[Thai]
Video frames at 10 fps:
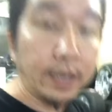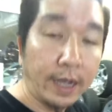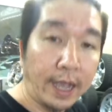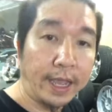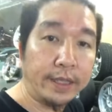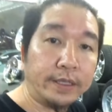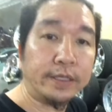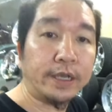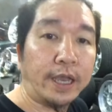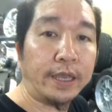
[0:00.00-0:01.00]
ใครที่
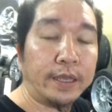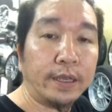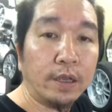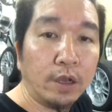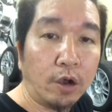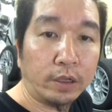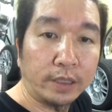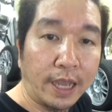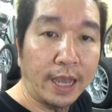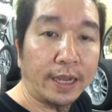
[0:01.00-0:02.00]
ใช้
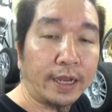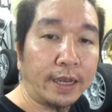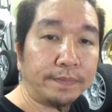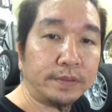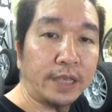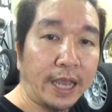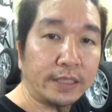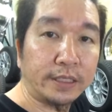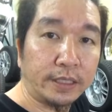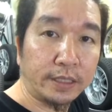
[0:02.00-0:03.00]
Honda นะครับจ๊ส
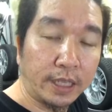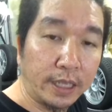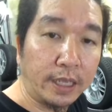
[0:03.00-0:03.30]
ซิตี้